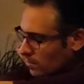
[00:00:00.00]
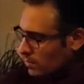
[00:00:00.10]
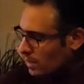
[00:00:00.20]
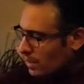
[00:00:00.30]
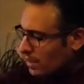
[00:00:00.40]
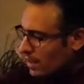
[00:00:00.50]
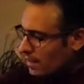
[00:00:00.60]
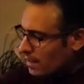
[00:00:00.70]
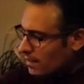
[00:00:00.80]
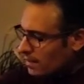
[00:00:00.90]

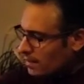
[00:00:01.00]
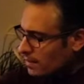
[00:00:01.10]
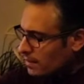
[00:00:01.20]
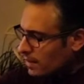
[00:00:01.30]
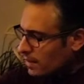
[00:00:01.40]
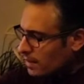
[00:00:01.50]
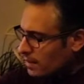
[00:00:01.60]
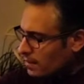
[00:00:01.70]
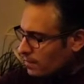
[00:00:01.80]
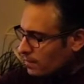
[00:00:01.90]
bitkilerden e,
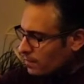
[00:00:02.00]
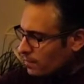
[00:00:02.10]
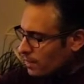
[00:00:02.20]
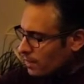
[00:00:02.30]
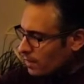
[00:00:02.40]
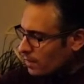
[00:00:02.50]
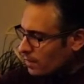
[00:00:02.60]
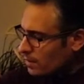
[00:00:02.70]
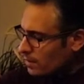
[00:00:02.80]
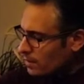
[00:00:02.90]
ekledim.
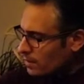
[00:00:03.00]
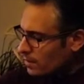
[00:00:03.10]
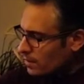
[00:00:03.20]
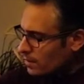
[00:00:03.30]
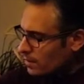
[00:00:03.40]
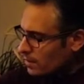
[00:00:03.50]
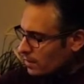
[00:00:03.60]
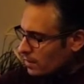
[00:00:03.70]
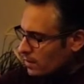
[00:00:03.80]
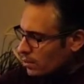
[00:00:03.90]
E,
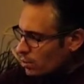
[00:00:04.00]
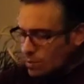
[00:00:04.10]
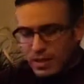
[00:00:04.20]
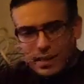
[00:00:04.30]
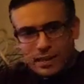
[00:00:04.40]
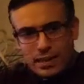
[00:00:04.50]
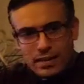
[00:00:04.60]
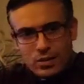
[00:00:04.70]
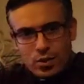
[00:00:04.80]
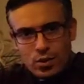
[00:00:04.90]
çünkü bitkiler
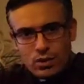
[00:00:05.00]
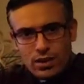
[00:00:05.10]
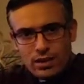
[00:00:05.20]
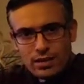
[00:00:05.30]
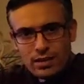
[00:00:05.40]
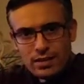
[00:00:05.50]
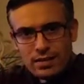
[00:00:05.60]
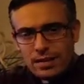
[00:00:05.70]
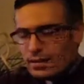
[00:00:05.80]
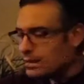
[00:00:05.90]
kök
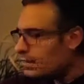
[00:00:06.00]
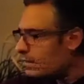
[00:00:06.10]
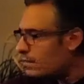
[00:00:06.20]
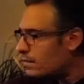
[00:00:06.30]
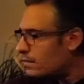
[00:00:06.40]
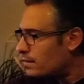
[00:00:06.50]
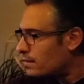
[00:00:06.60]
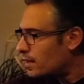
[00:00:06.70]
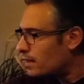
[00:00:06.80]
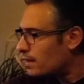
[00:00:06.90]
saldıklarında e,
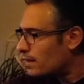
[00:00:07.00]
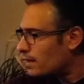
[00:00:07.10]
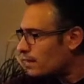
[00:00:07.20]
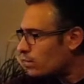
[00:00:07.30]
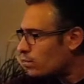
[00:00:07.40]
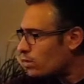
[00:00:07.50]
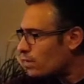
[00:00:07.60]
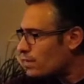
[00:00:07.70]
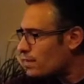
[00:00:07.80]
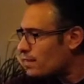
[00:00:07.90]
rahatlıkla
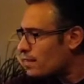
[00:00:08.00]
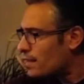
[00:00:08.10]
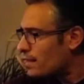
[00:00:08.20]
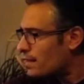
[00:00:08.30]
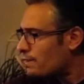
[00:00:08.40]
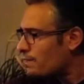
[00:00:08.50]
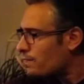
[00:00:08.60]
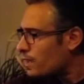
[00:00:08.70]
tutunabilsinler diye. E,